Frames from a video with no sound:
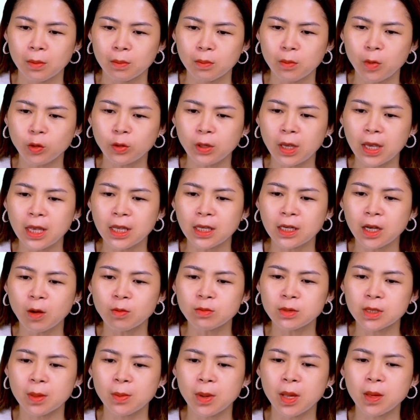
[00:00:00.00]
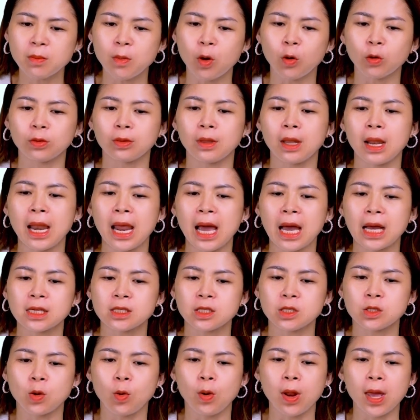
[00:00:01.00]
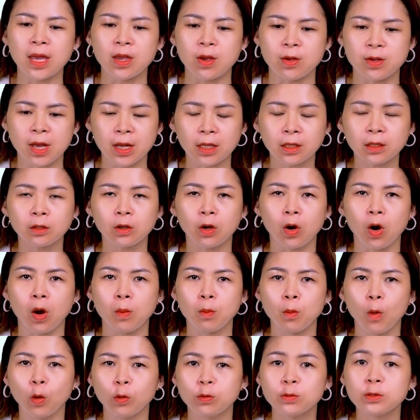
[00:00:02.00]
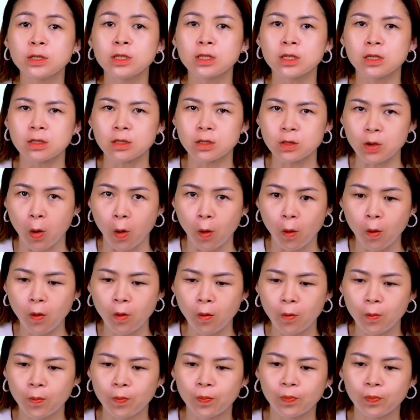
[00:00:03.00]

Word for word: một nghìn không trăm lẻ một là số lẻ nhỏ nhất có bốn chữ số.